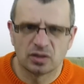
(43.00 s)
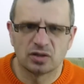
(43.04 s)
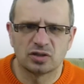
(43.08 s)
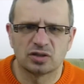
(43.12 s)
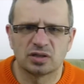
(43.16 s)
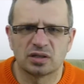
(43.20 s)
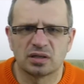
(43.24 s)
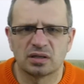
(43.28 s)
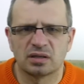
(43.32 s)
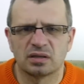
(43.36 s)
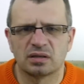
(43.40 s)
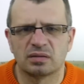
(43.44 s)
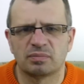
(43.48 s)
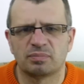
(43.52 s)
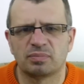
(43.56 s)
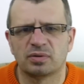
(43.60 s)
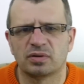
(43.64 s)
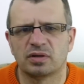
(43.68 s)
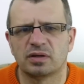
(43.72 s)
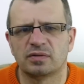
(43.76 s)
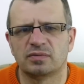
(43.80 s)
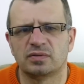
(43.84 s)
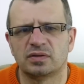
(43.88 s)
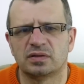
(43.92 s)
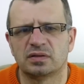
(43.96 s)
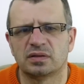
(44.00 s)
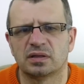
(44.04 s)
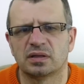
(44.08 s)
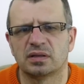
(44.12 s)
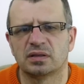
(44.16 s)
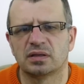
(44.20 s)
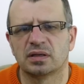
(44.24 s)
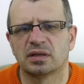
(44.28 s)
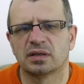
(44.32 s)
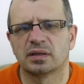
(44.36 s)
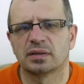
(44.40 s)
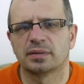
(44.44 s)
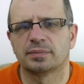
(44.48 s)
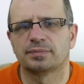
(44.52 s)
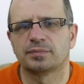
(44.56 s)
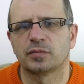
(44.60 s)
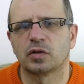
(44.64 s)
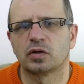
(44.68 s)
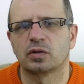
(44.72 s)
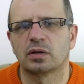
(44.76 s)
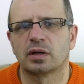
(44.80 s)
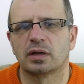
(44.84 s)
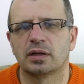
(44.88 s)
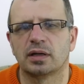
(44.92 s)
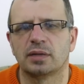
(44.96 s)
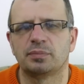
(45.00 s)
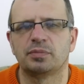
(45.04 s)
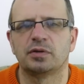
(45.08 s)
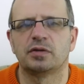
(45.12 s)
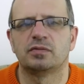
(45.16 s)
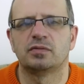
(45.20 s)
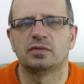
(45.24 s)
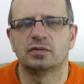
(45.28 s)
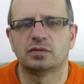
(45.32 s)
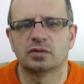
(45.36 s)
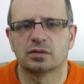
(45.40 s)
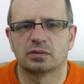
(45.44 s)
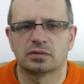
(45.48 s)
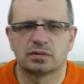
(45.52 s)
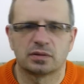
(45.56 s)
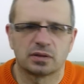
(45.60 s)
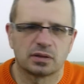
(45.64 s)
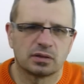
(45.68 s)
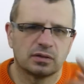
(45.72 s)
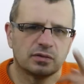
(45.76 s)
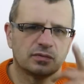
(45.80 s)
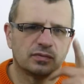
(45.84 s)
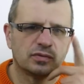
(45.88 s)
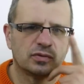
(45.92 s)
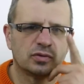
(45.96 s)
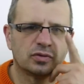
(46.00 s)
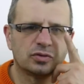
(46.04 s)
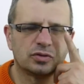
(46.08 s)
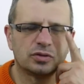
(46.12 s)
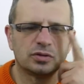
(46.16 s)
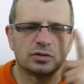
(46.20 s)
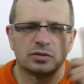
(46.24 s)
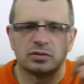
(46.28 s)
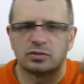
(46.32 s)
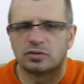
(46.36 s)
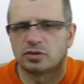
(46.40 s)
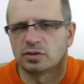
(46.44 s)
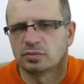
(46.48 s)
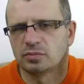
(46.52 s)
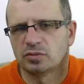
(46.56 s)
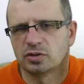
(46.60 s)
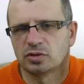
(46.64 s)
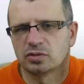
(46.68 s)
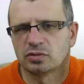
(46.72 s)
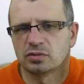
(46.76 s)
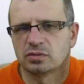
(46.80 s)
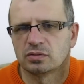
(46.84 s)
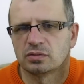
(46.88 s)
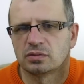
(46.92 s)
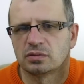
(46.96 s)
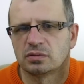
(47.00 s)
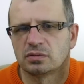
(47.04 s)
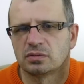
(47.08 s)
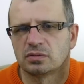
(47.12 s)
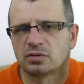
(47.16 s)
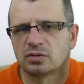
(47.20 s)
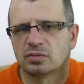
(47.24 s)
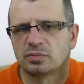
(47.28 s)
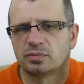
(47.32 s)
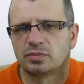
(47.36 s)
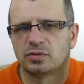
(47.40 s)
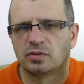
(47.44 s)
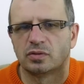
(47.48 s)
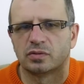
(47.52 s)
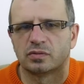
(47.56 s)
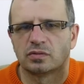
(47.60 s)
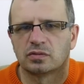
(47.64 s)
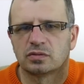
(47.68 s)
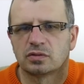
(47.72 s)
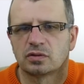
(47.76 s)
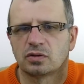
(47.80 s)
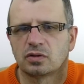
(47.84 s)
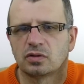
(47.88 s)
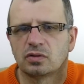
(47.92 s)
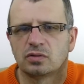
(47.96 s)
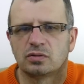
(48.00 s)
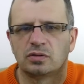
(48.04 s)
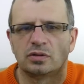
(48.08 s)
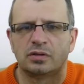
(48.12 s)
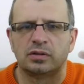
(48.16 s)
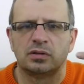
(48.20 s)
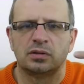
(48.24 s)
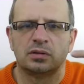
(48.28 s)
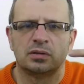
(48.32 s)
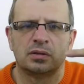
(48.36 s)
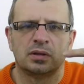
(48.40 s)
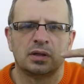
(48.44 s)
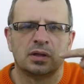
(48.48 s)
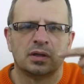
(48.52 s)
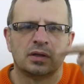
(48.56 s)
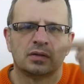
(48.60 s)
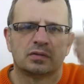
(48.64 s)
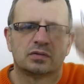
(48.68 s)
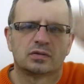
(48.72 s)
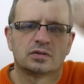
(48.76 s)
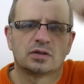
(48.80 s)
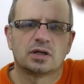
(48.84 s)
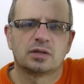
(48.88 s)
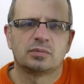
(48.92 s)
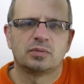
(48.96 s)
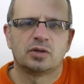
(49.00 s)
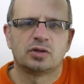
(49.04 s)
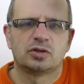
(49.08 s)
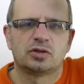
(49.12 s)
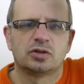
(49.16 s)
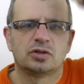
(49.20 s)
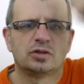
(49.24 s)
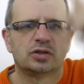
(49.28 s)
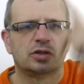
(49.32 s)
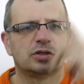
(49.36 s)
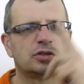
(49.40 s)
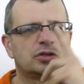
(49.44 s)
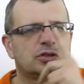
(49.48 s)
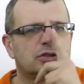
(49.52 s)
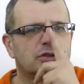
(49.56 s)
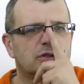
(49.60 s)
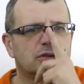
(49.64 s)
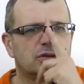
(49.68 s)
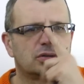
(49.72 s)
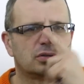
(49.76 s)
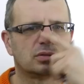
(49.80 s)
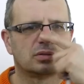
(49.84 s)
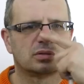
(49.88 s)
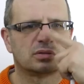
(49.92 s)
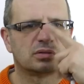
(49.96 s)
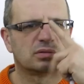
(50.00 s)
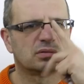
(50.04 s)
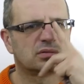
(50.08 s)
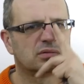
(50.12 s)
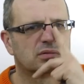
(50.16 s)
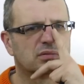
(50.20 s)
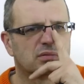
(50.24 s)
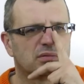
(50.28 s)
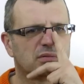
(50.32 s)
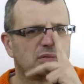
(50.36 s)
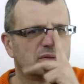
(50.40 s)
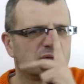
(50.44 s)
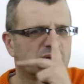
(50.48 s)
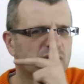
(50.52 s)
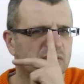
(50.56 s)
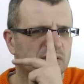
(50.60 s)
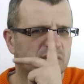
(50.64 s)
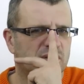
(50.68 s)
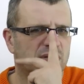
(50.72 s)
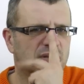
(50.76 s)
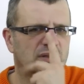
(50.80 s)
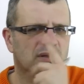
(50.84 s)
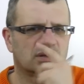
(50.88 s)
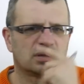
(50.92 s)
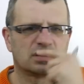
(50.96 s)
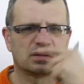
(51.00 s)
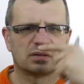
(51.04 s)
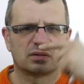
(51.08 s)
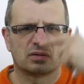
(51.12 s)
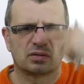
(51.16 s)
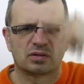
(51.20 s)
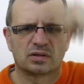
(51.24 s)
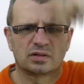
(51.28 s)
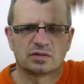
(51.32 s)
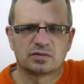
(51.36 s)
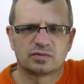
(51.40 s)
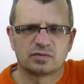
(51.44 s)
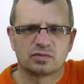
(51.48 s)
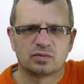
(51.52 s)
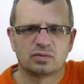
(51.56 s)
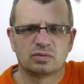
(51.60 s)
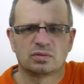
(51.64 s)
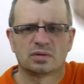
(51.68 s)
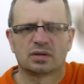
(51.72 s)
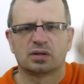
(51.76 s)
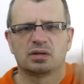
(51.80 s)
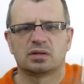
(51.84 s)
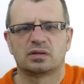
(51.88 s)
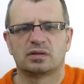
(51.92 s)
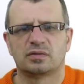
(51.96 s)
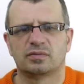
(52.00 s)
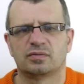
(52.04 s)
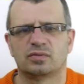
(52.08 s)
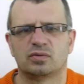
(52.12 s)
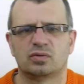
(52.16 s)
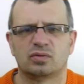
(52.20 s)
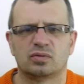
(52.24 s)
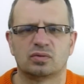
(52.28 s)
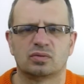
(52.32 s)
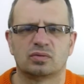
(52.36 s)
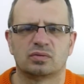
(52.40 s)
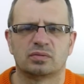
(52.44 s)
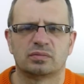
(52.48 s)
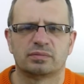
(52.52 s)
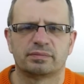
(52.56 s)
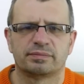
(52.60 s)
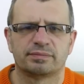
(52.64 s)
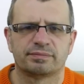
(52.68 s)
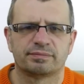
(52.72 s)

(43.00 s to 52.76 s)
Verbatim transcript: że pole widzenia oka lepiej widzącego wynosi 80 stopni od skroni, co najmniej 30 od nosa oraz w górę i w dół.